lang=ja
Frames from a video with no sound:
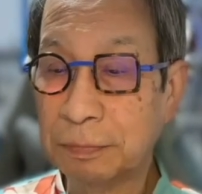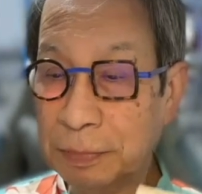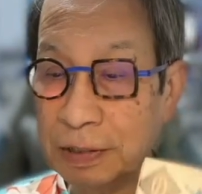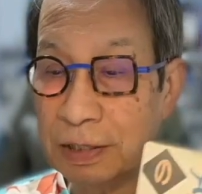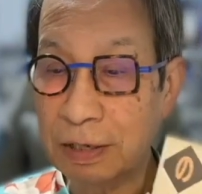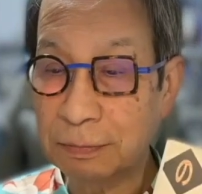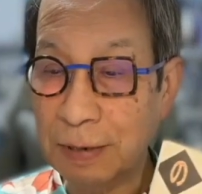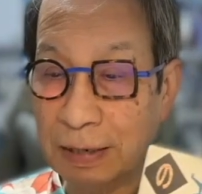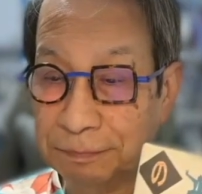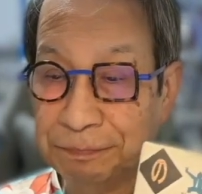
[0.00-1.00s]
PDF
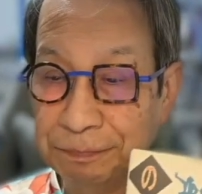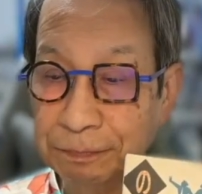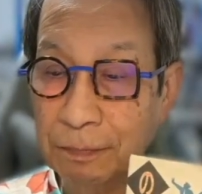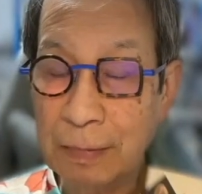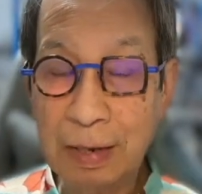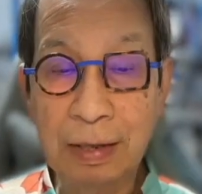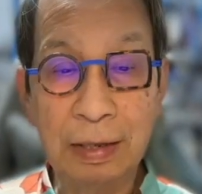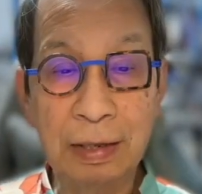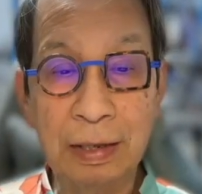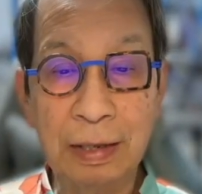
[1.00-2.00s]
版、
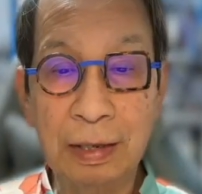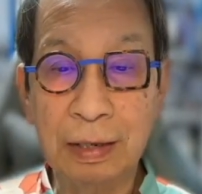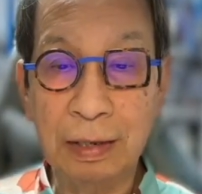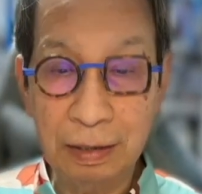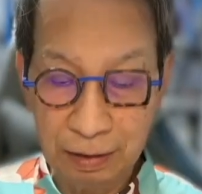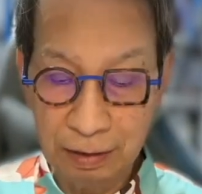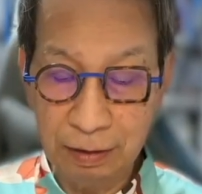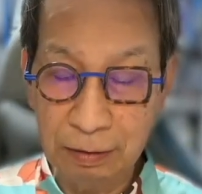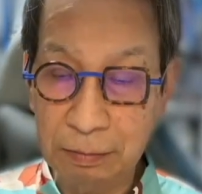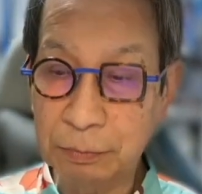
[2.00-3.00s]

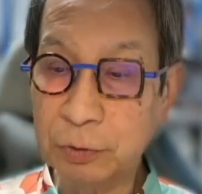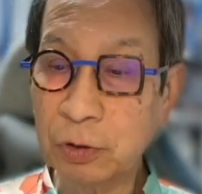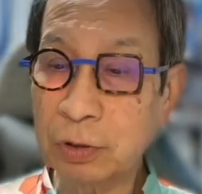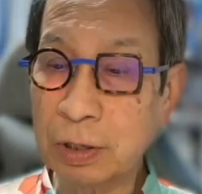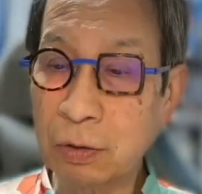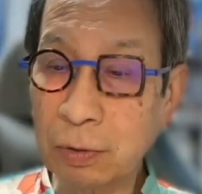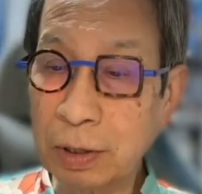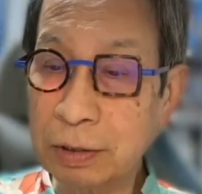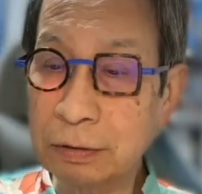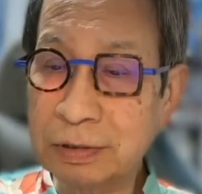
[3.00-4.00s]
えー、無料で載っけ
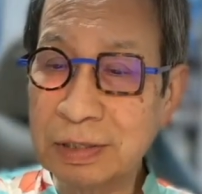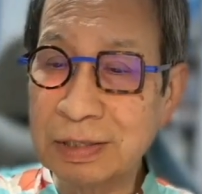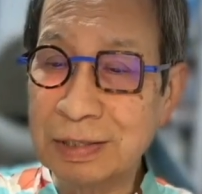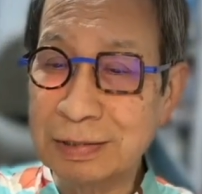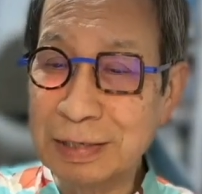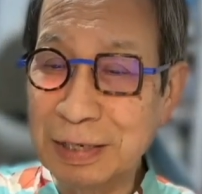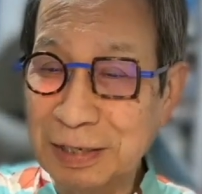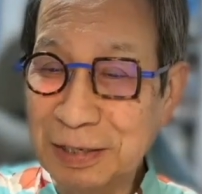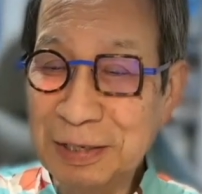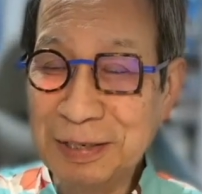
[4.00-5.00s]
てるうちに、ぜ
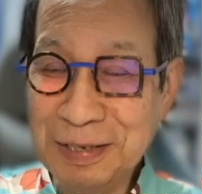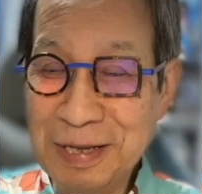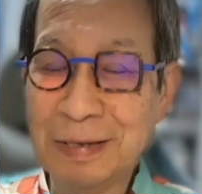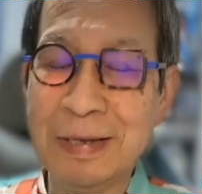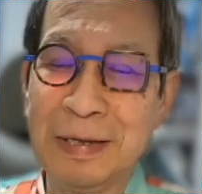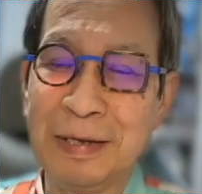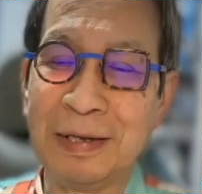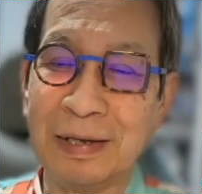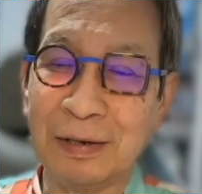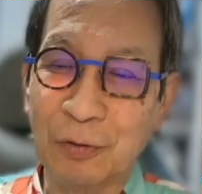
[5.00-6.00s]
ひ、
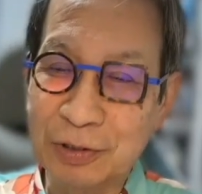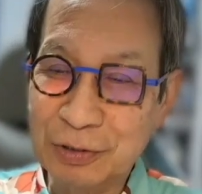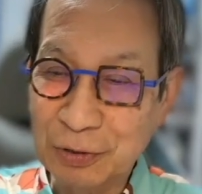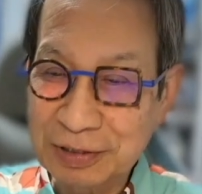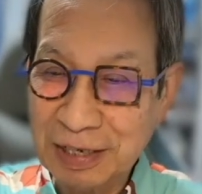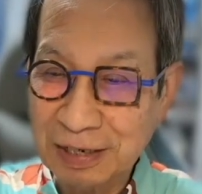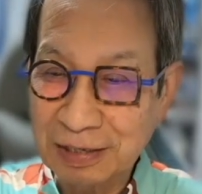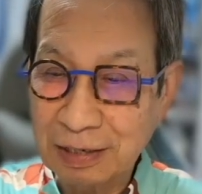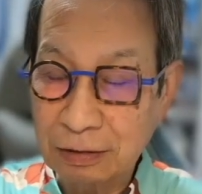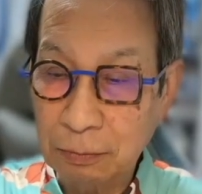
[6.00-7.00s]
えー、ご出読いただけ
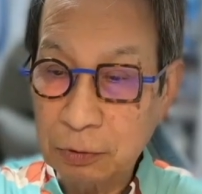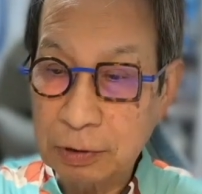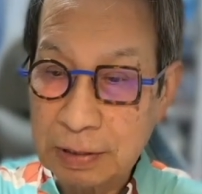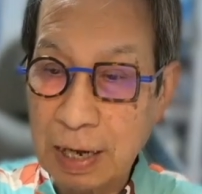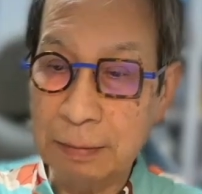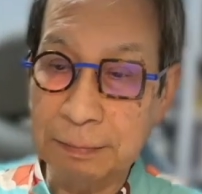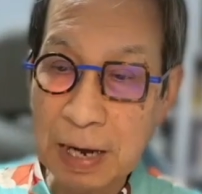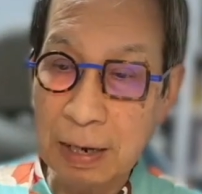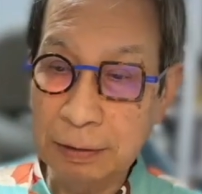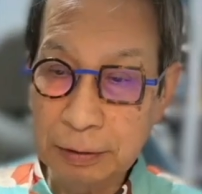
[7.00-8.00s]
たらと思うんですが、ま
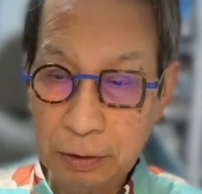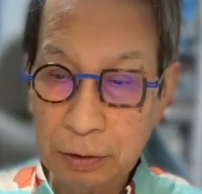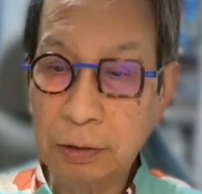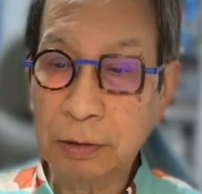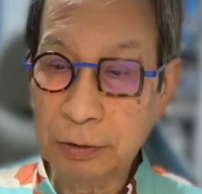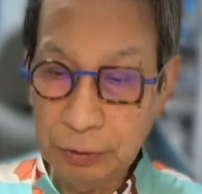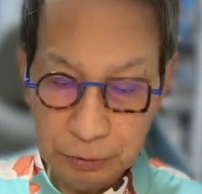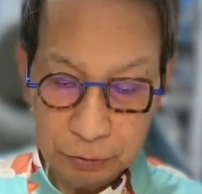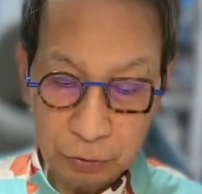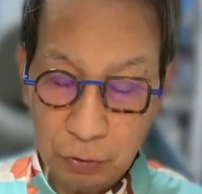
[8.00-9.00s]
あ、
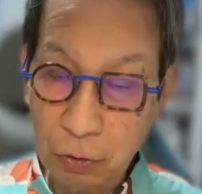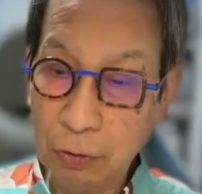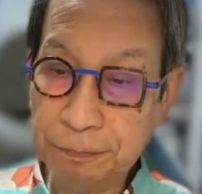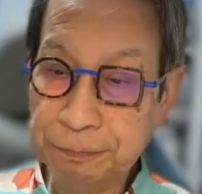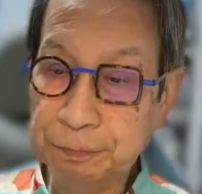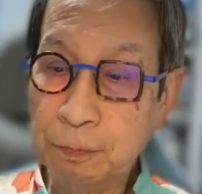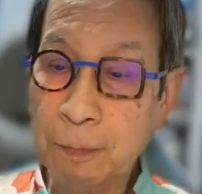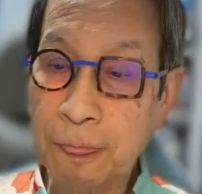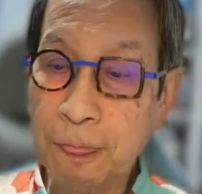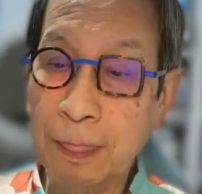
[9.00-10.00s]
その、
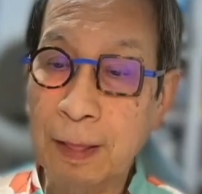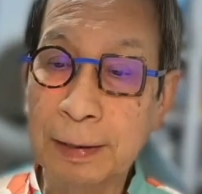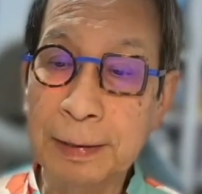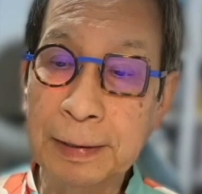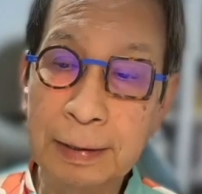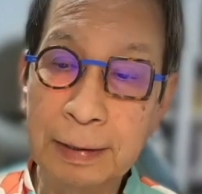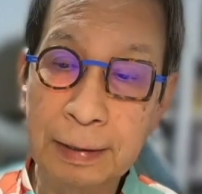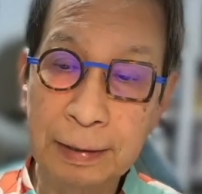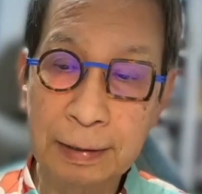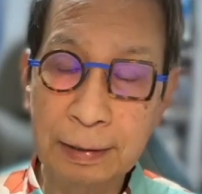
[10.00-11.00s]

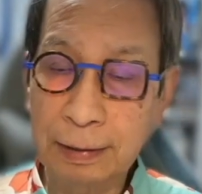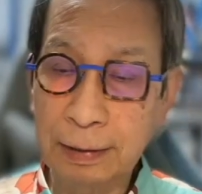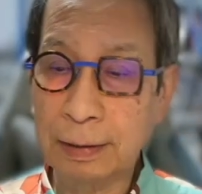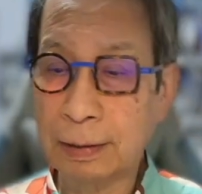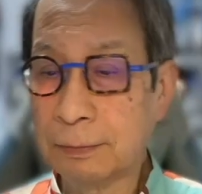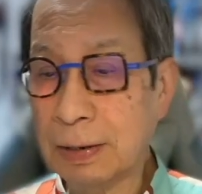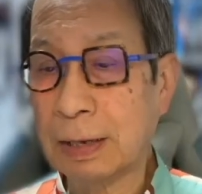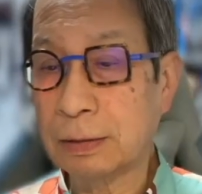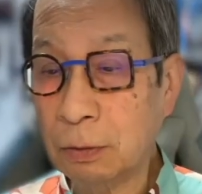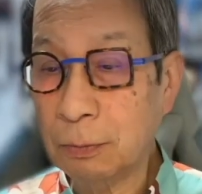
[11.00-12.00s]
えー、
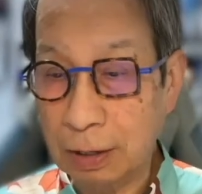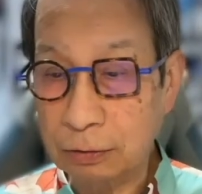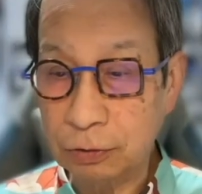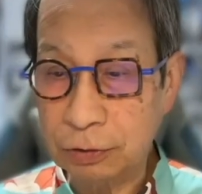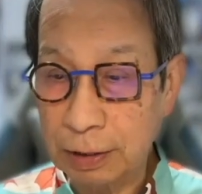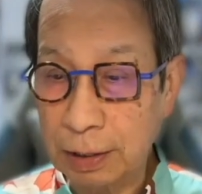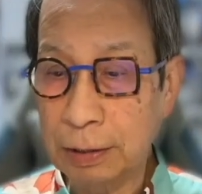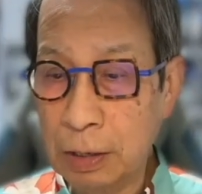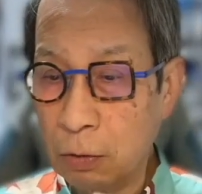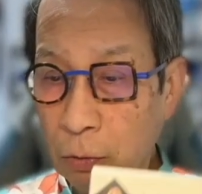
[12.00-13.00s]
はともかくとしてね、
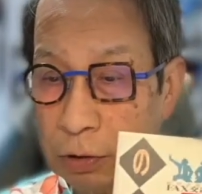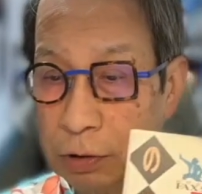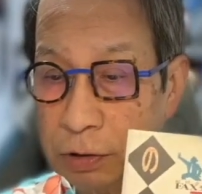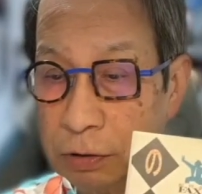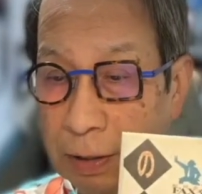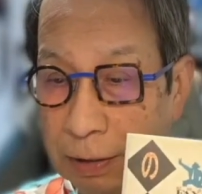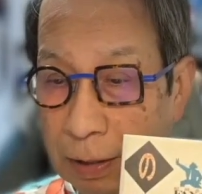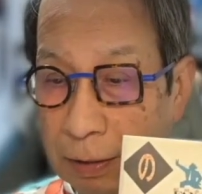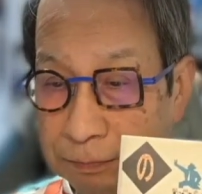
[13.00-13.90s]
これ実はね、